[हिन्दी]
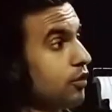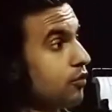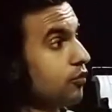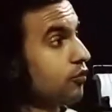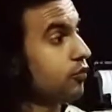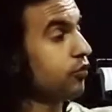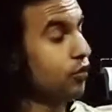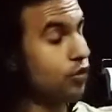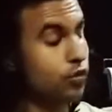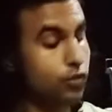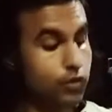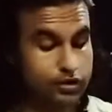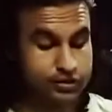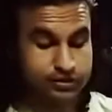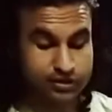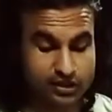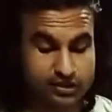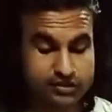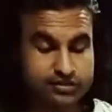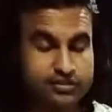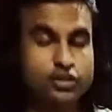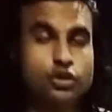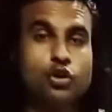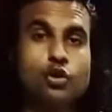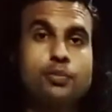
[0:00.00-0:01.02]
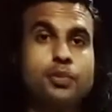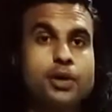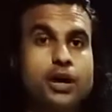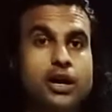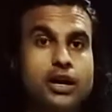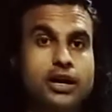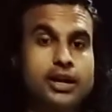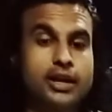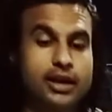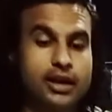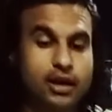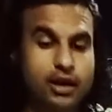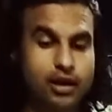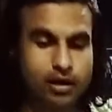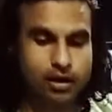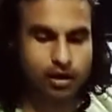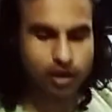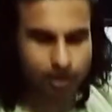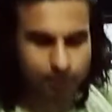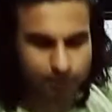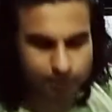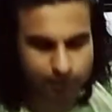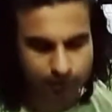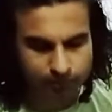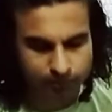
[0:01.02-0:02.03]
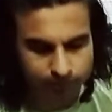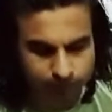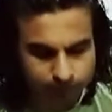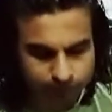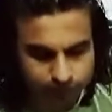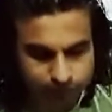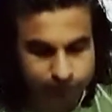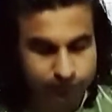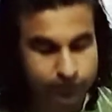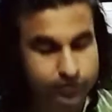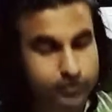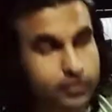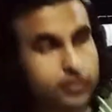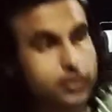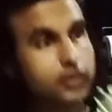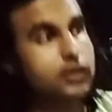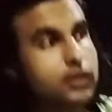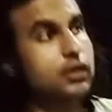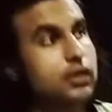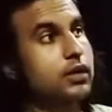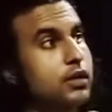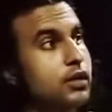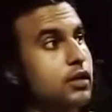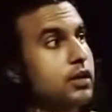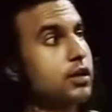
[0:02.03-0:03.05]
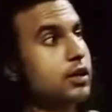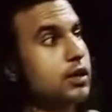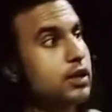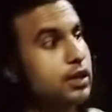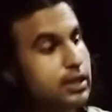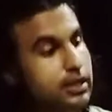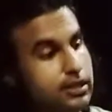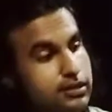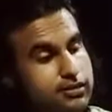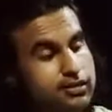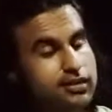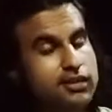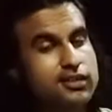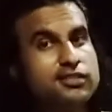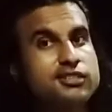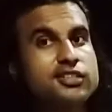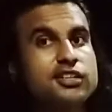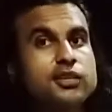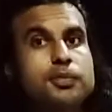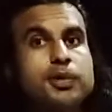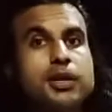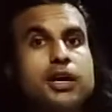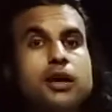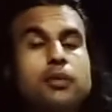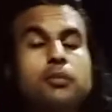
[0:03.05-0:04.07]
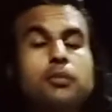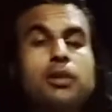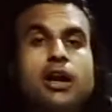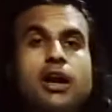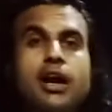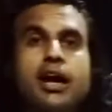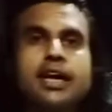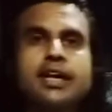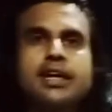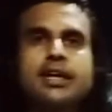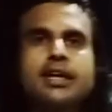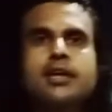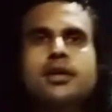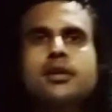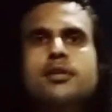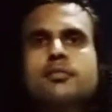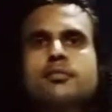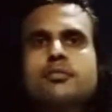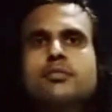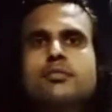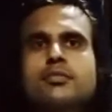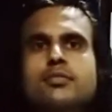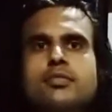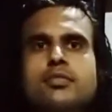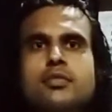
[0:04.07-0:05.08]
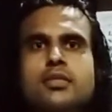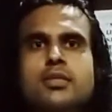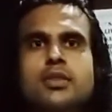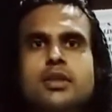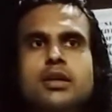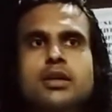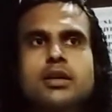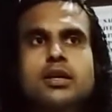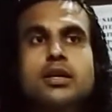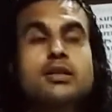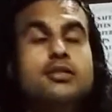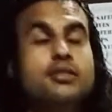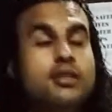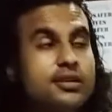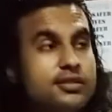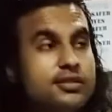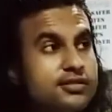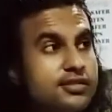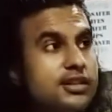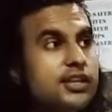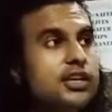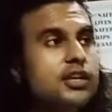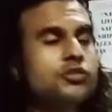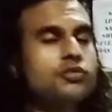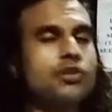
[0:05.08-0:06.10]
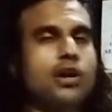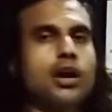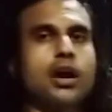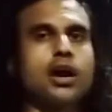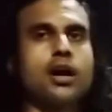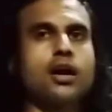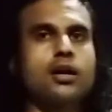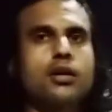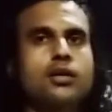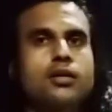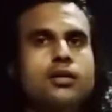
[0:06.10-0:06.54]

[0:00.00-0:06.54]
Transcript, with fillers: वो इस रस्सी को पकड़ लेगा अब इस रस्सी पे हम लगाएंगे इस रस्सी के द्वारा